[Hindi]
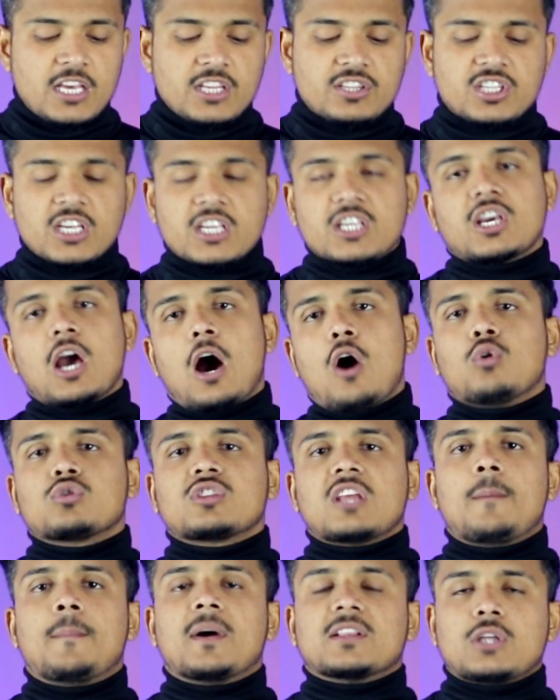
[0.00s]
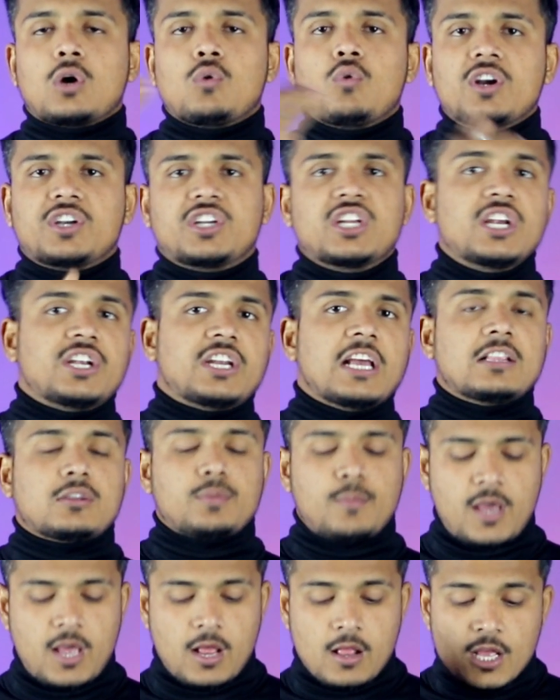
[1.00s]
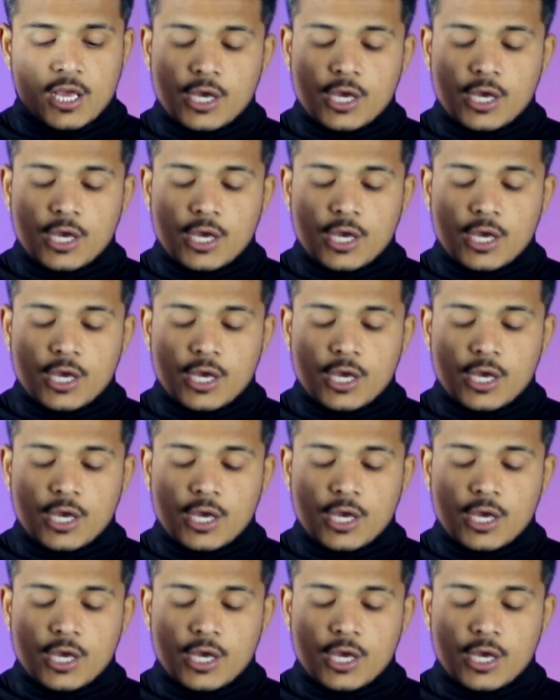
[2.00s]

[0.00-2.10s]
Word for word: इससे क्या होता है बताऊंगा डिटेल्स में